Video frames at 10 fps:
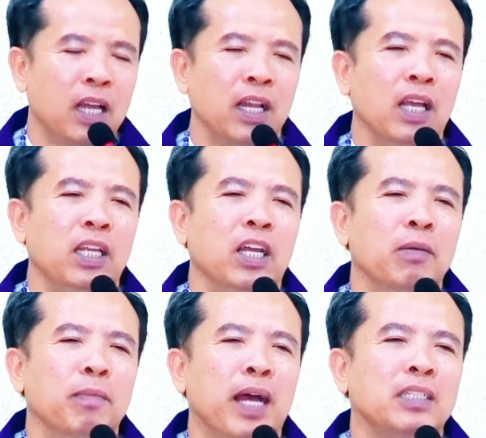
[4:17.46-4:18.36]
thế
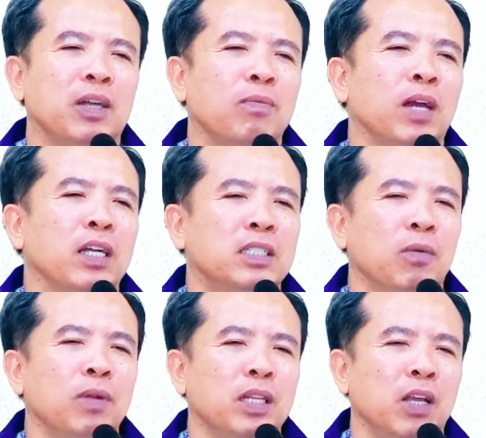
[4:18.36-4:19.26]
nhưng mà trong đời
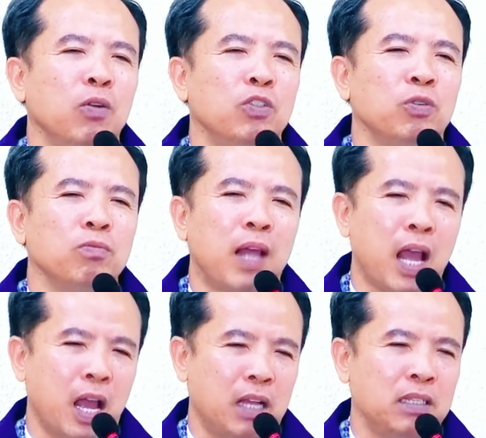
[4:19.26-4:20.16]
sống đức tin của chúng
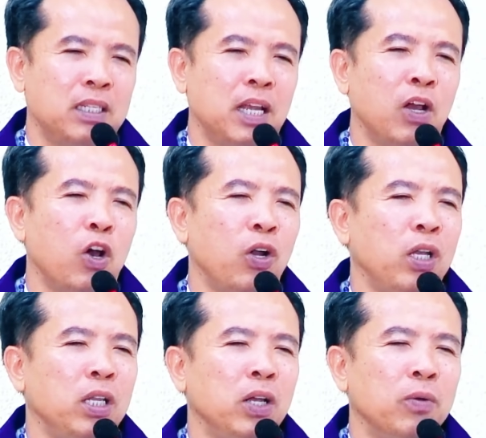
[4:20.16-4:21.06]
ta sẽ có
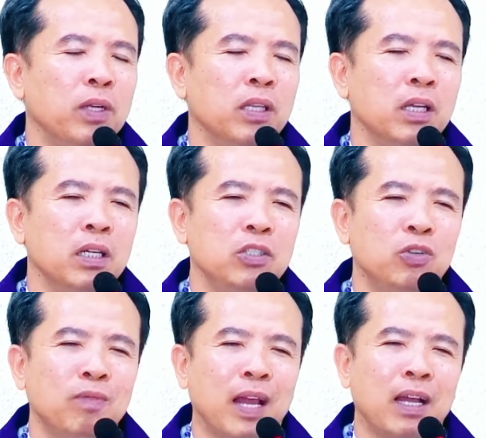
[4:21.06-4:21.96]
rất nhiều những thứ
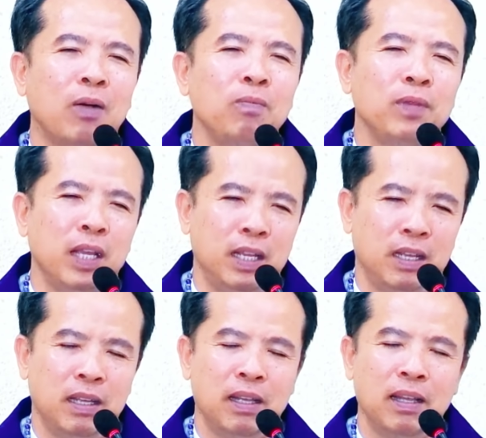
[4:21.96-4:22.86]
chúng ta không thích
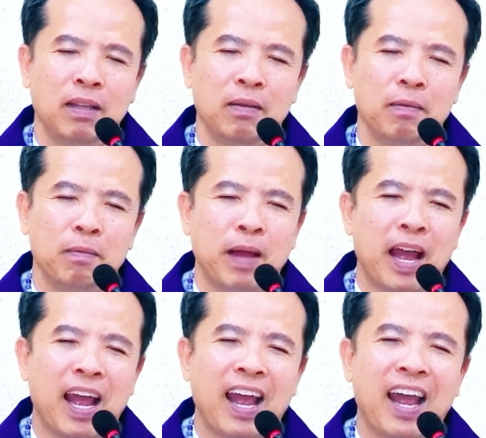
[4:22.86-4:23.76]

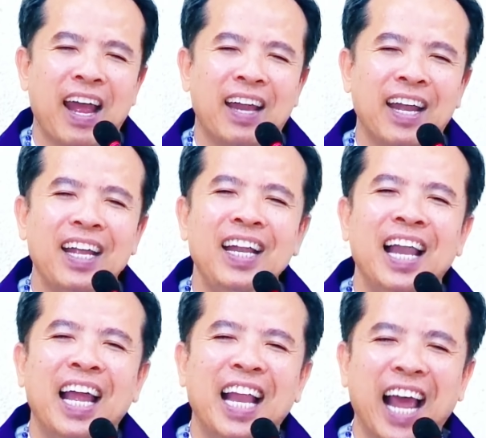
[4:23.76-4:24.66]
mà đấy
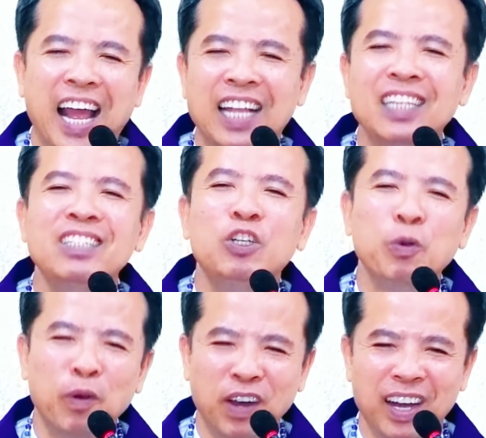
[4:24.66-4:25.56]
lại là ý
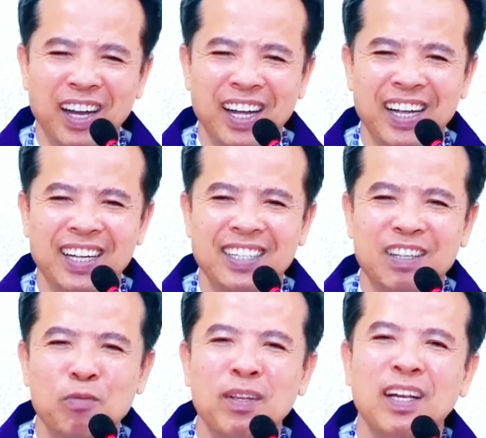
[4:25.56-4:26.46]
chúa
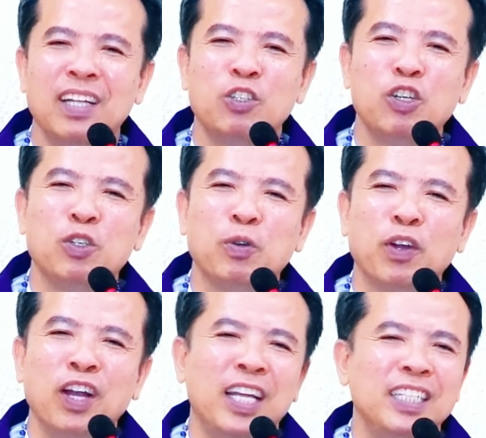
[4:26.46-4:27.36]
giống như là chúa giêsu
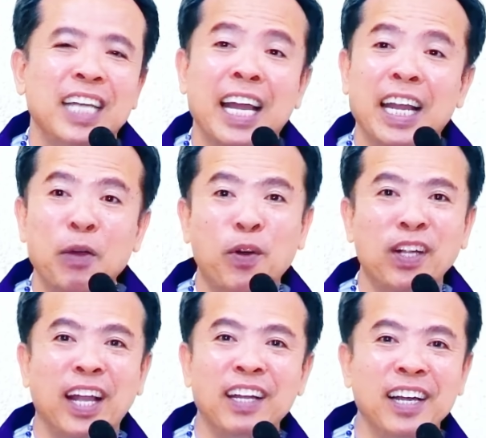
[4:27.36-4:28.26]
nói lạy cha nếu có
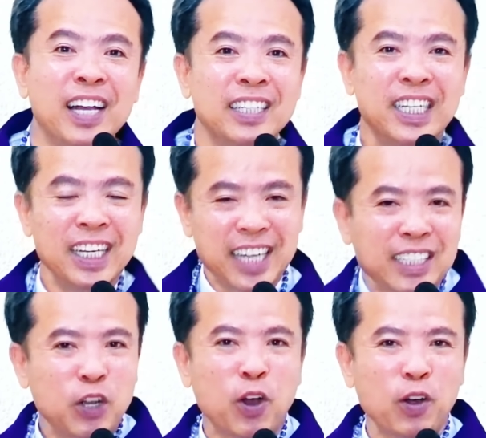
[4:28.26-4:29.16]
thể được xin cất
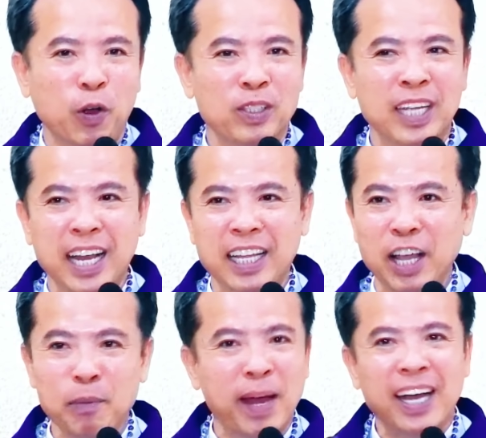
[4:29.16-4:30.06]
cho con khỏi chén này
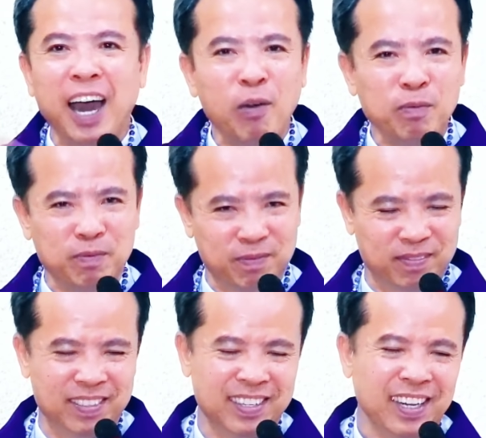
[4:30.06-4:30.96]
nhưng mà
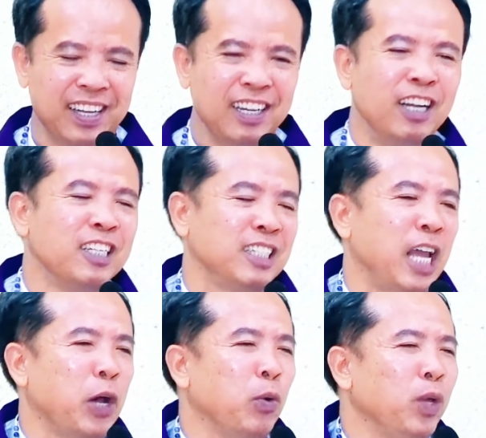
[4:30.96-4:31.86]
không đừng
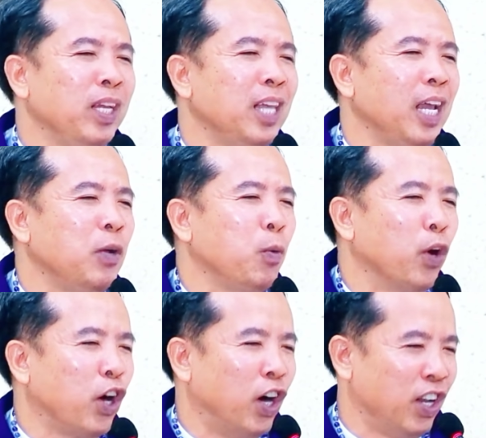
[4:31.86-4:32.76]
theo ý thích
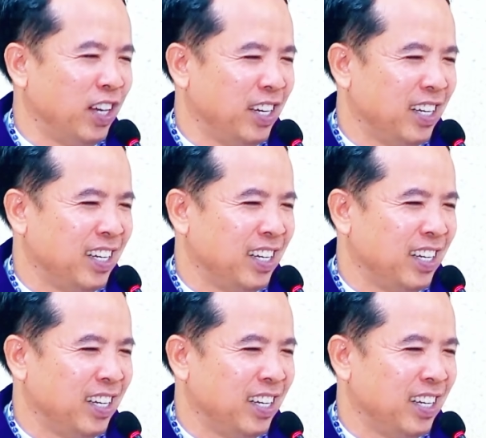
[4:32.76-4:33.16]
của con